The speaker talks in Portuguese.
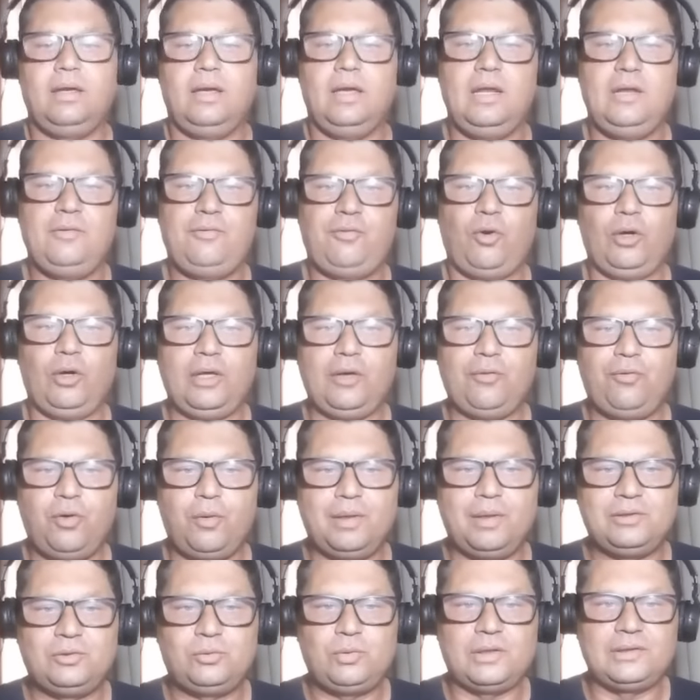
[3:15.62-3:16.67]
Ele falou que
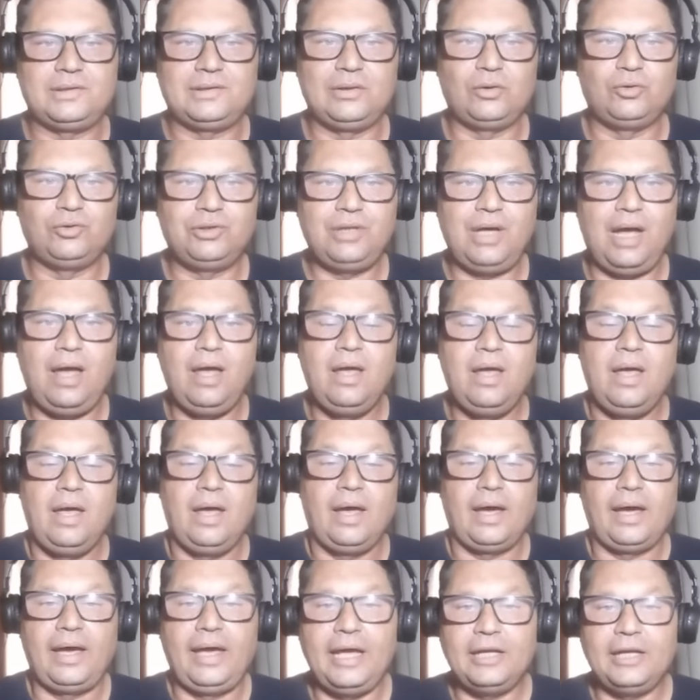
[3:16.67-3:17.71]
foi uma situação já
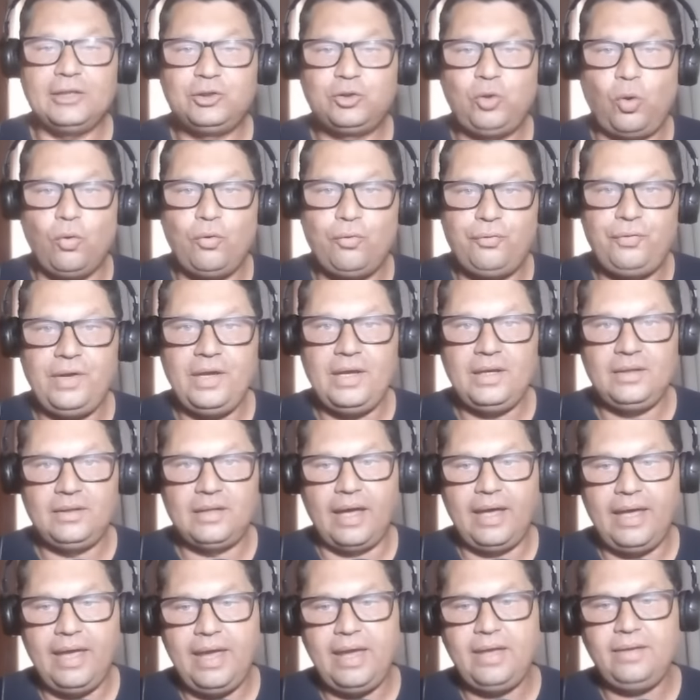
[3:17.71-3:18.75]

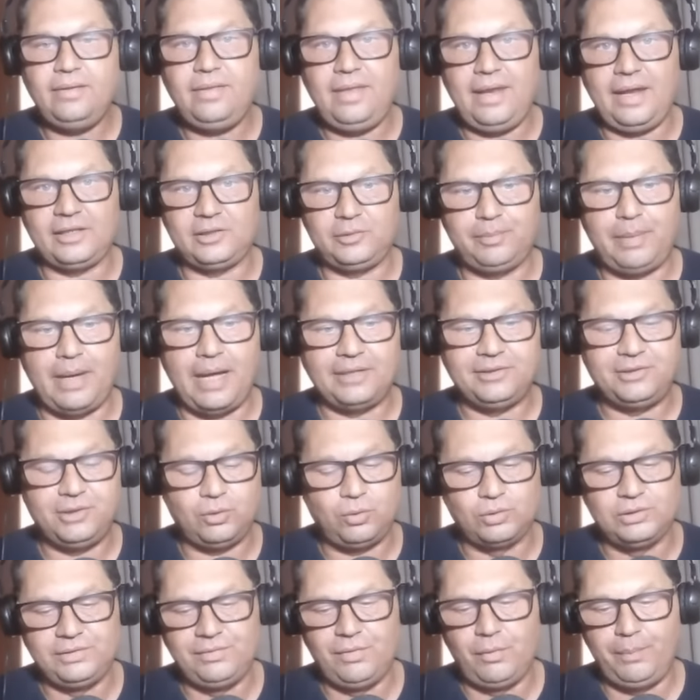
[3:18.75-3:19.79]
resolvida entre as partes.
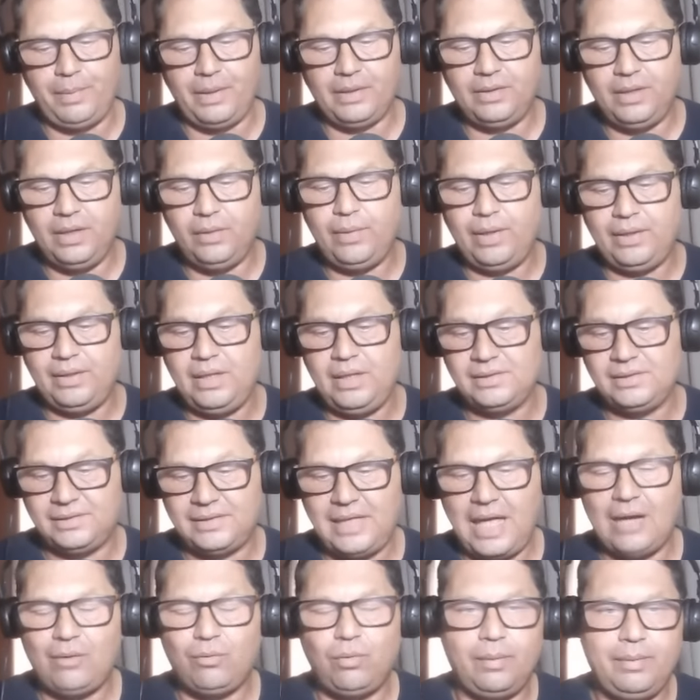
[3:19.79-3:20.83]
Inclusive, o Pedrinho ainda
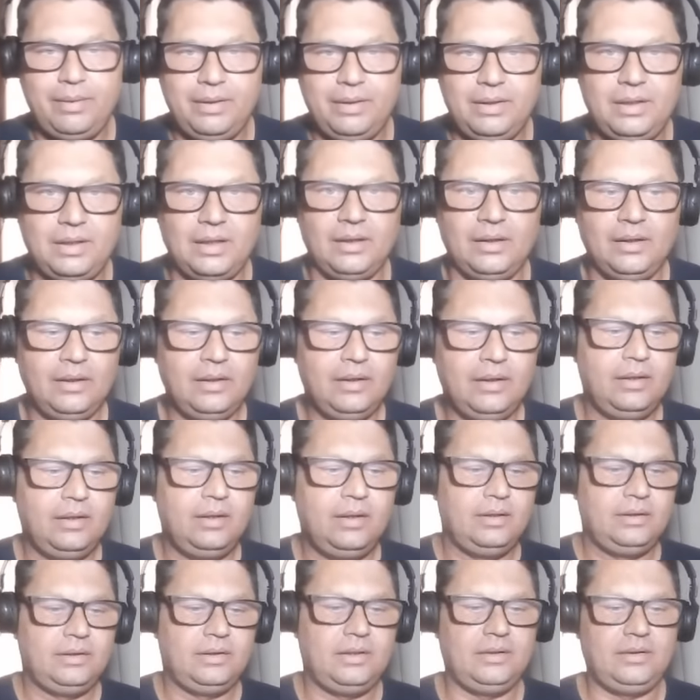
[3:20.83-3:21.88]
está com a menina
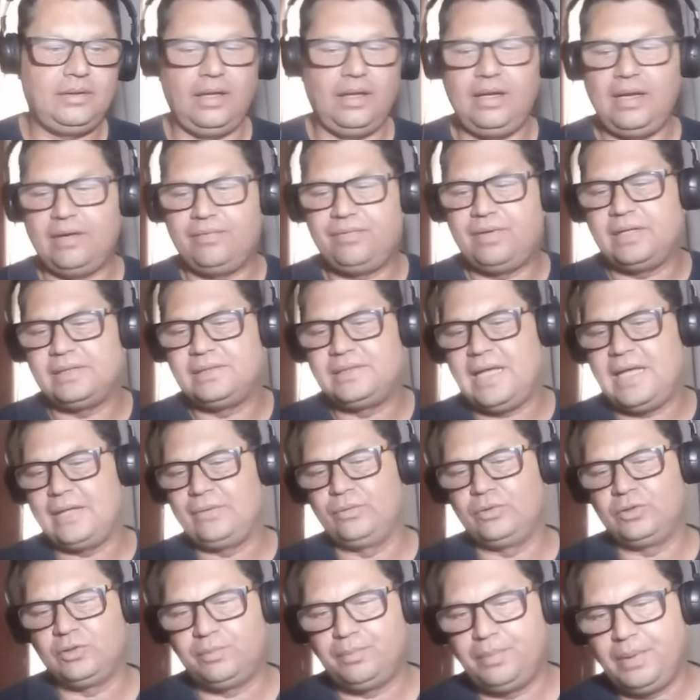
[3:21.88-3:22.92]
que teria
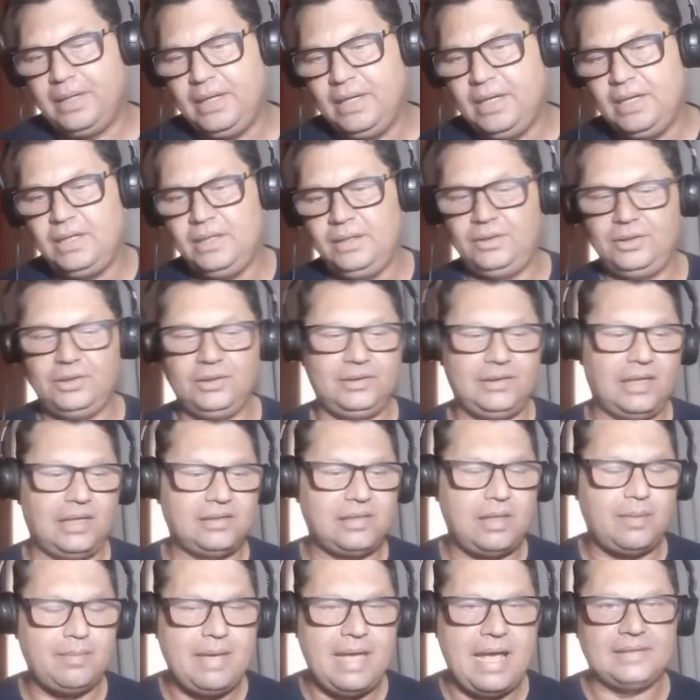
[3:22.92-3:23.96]
vazado os prints
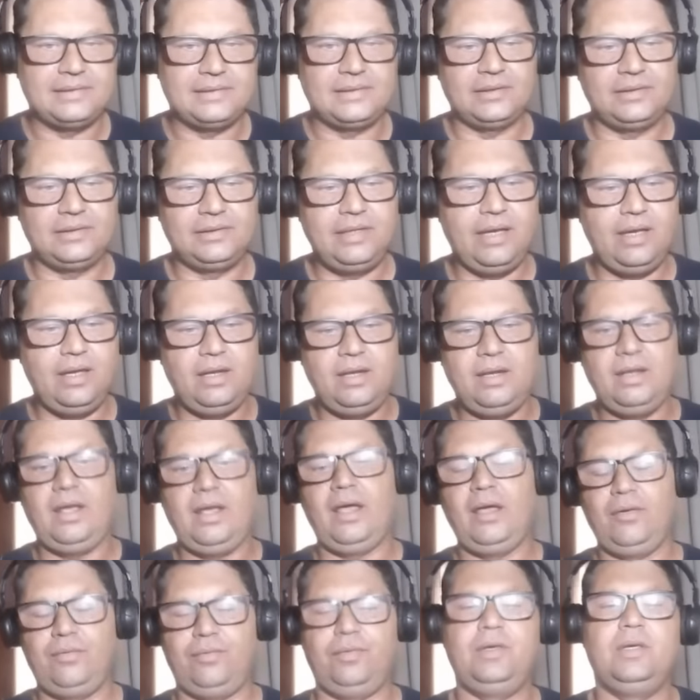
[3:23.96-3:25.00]
das ameaças dele,
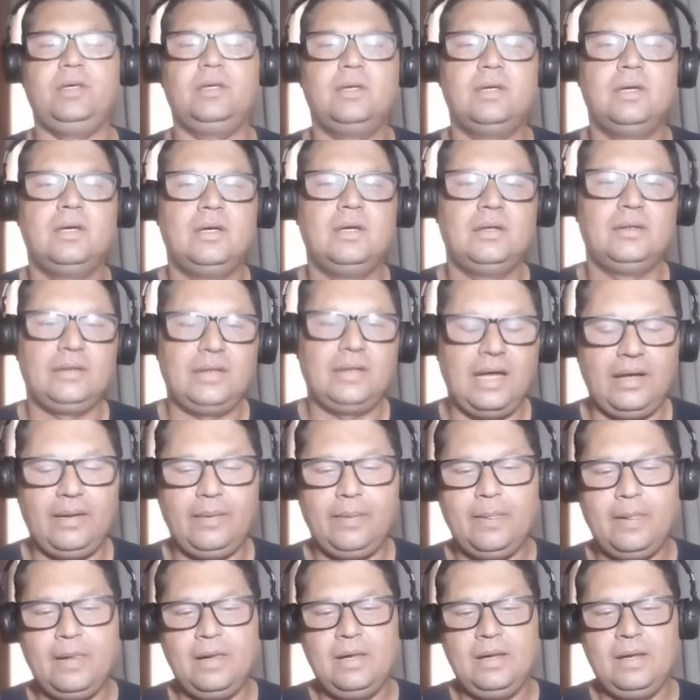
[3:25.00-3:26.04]
uhum. enfim, tá?